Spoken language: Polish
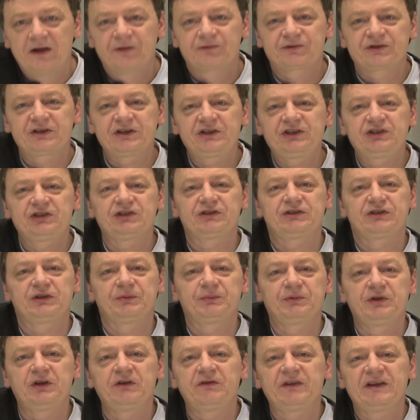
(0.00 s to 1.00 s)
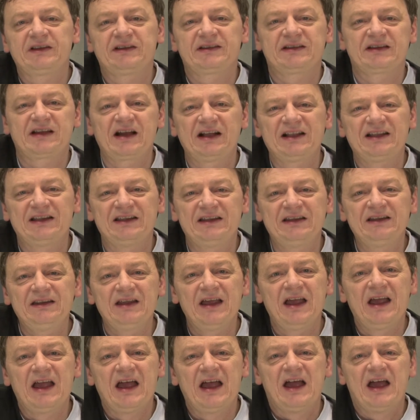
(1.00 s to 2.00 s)
w sześciostopniowej skali
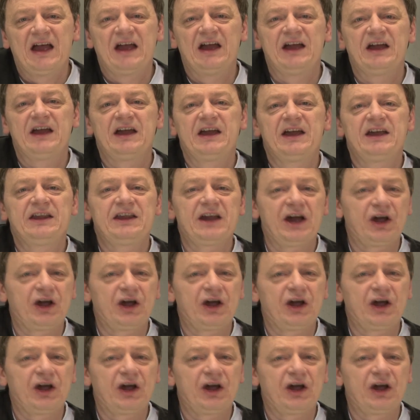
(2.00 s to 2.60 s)
e,